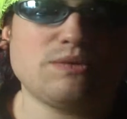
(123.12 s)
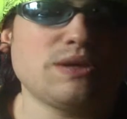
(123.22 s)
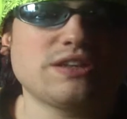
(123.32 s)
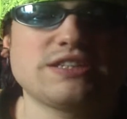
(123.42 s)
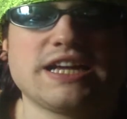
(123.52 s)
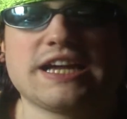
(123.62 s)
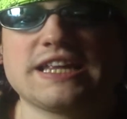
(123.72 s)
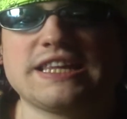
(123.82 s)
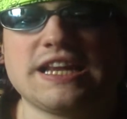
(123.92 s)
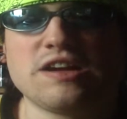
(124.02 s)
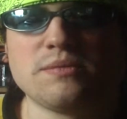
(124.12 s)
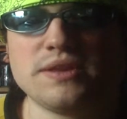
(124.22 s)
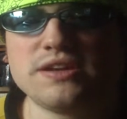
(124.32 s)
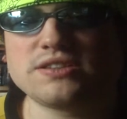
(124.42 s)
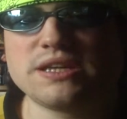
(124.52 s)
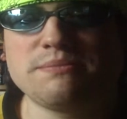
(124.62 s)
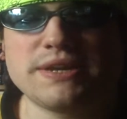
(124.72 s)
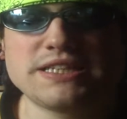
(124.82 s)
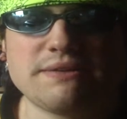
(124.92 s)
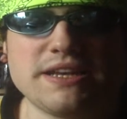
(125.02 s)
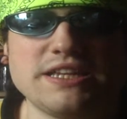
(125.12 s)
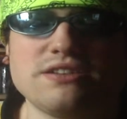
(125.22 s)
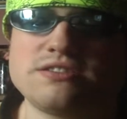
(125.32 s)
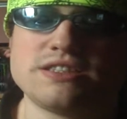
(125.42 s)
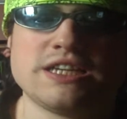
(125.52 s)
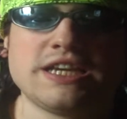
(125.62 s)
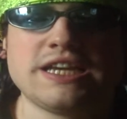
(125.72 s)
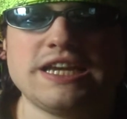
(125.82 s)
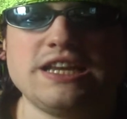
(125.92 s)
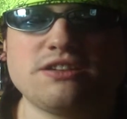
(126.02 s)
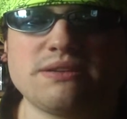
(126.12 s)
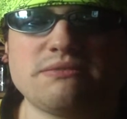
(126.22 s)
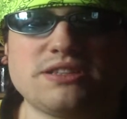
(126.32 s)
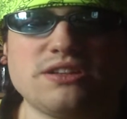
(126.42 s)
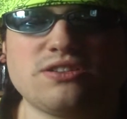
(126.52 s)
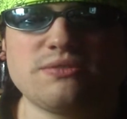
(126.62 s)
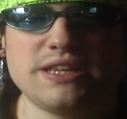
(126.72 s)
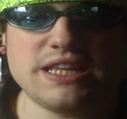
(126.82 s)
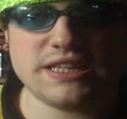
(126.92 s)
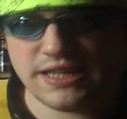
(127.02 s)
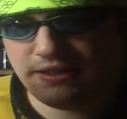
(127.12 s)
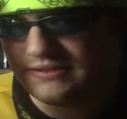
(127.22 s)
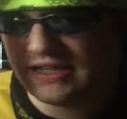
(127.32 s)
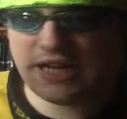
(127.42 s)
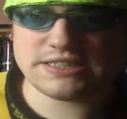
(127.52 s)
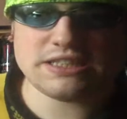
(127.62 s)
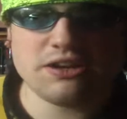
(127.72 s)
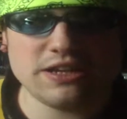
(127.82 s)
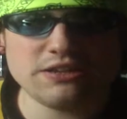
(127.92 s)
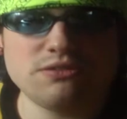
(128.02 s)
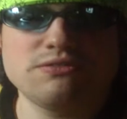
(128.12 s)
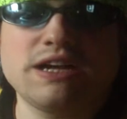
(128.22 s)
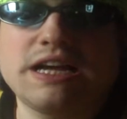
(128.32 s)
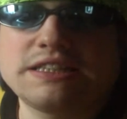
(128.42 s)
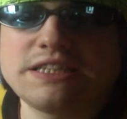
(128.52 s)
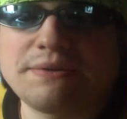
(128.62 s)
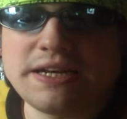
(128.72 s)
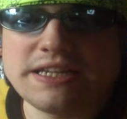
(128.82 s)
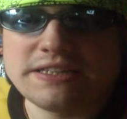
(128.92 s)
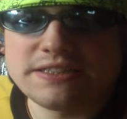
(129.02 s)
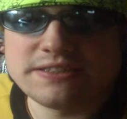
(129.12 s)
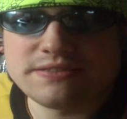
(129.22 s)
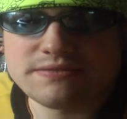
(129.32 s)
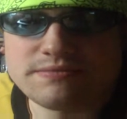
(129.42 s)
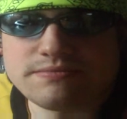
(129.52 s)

y cuidaos en la carretera, como digo siempre, chavalillos. Y nos vemos en otro billete. Hasta luego, Lucas, chavales.